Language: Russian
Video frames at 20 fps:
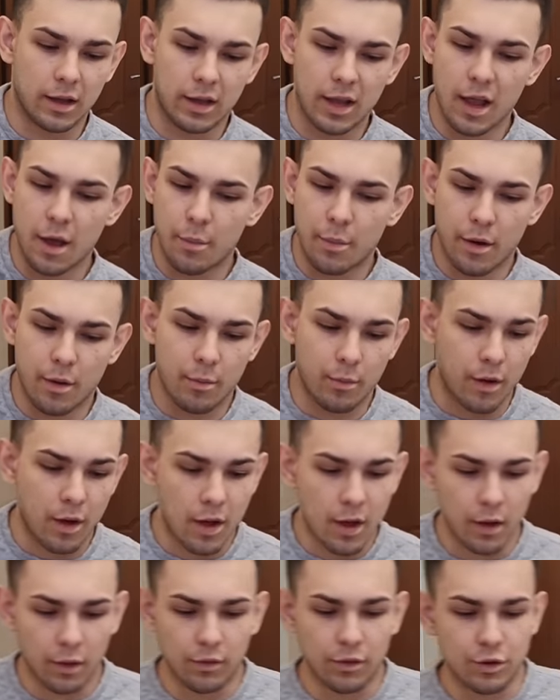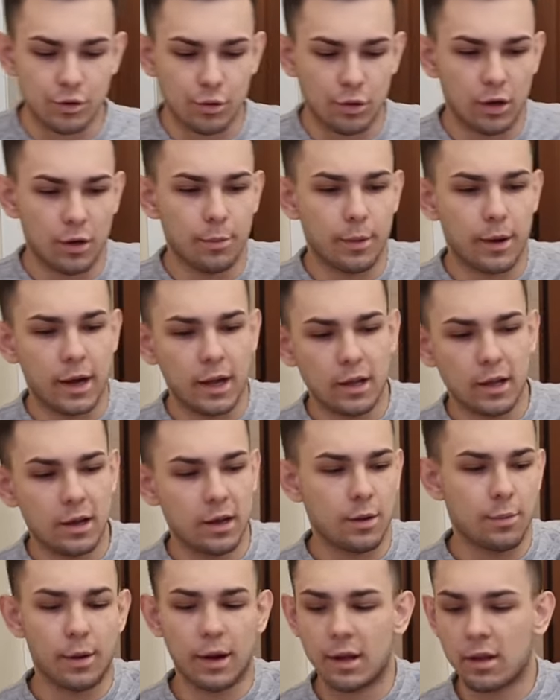Это я прям вижу Либо это,
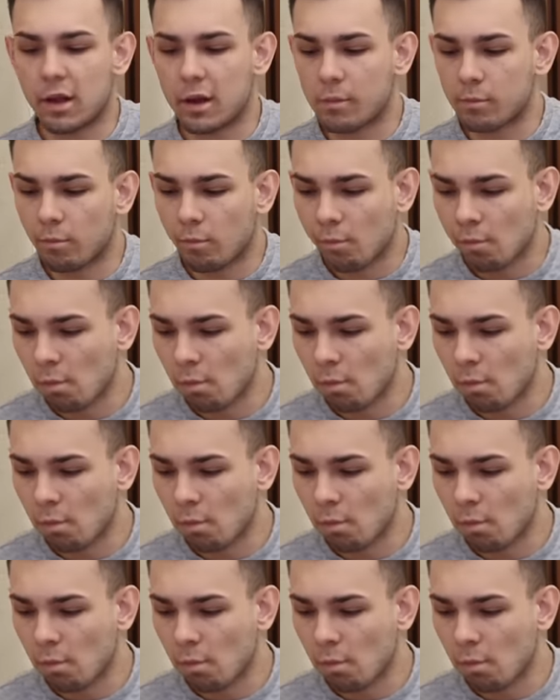либо это.